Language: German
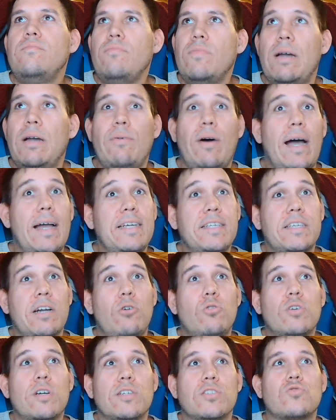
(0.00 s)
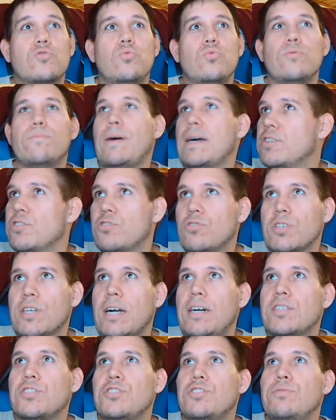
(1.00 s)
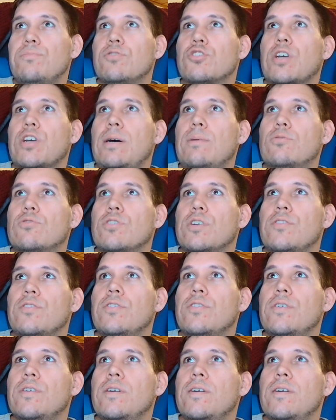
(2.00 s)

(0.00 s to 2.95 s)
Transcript: Aber eigentlich auch ganz cool. Packe ich euch alles in die Beschreibung dann.